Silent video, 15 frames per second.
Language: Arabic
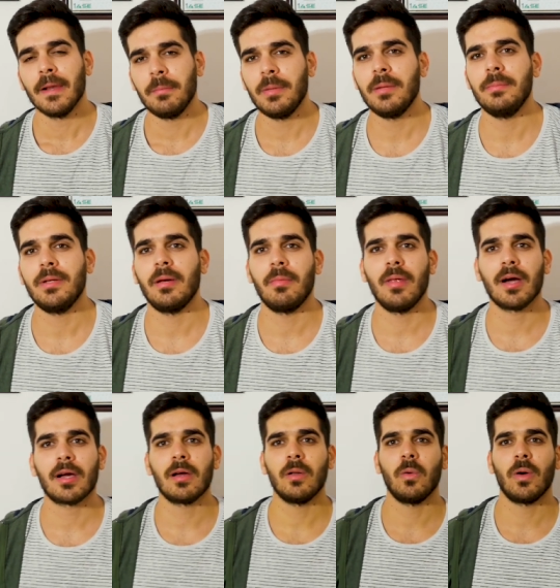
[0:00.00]
100%
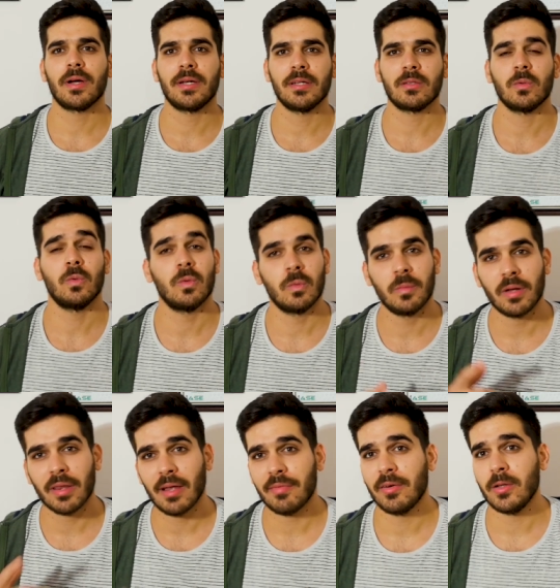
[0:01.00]
بذاك الوقت
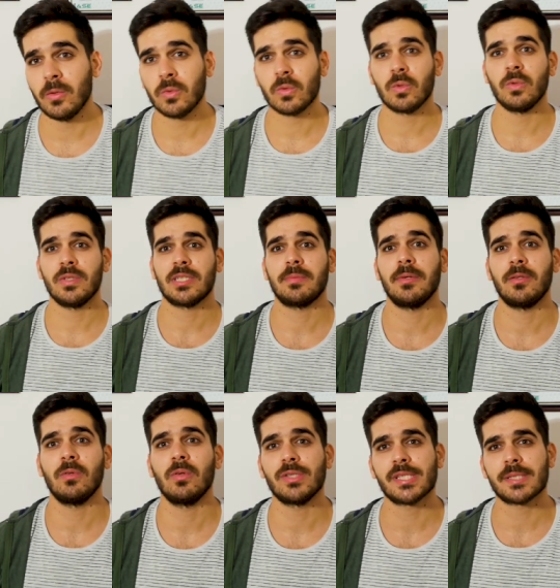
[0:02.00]
وبالاضافه انه تكون نسبه
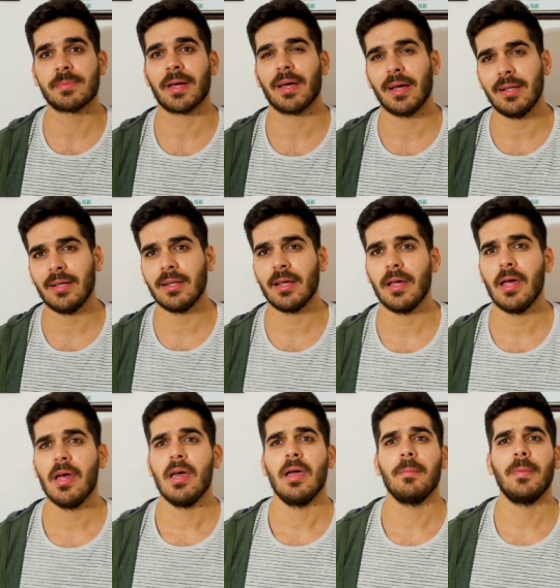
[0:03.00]
دهون جسمك قليله
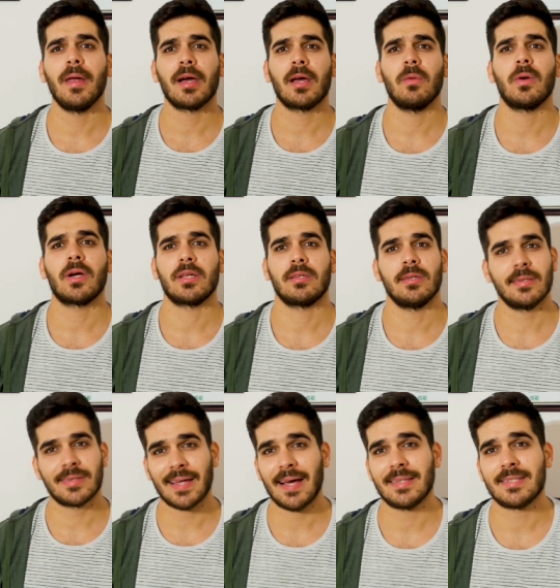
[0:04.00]
بذاك الوقت
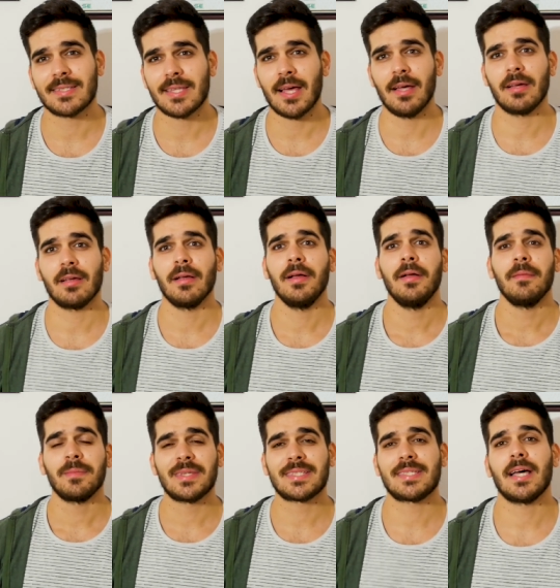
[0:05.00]
انت حتستحق
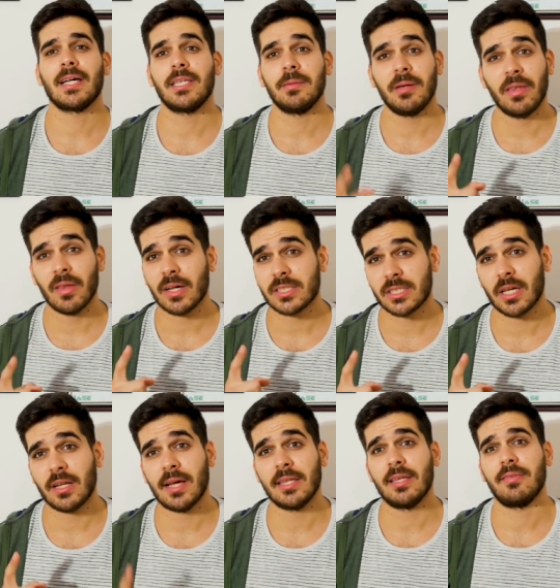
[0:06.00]
تستخدم اذا كان
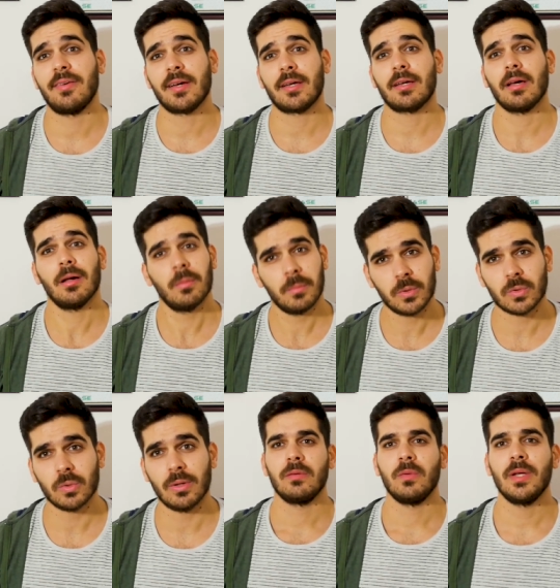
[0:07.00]
هدفك
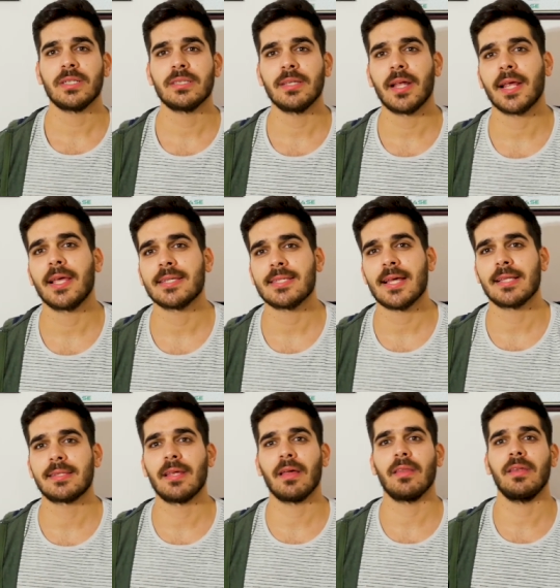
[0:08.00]
بطوله، ليش نركز على
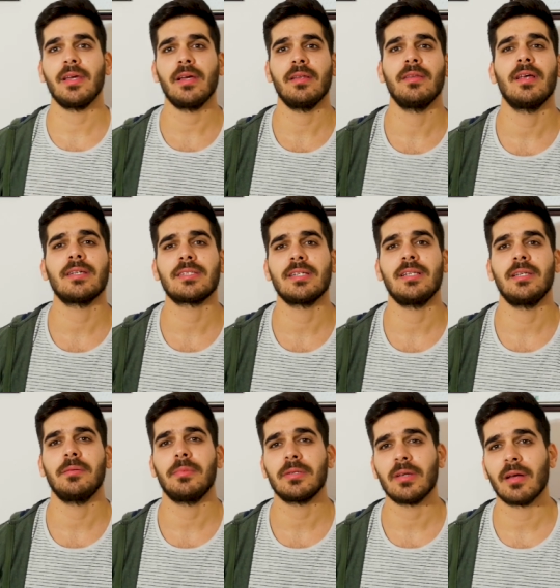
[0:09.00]
التغذيه؟ الناس
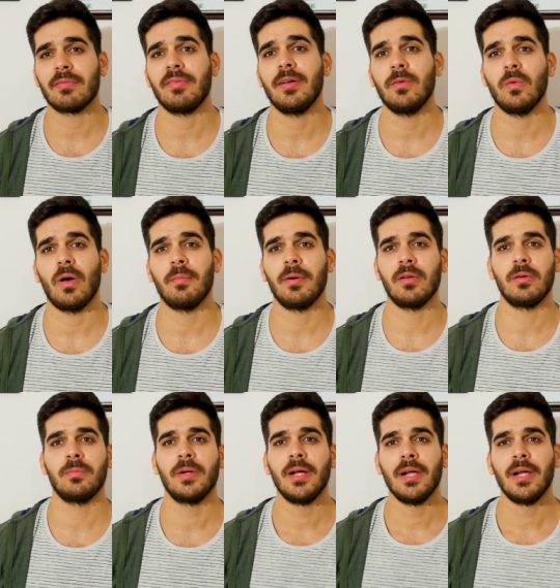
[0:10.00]
اللي ما تعرفه انه عبالهم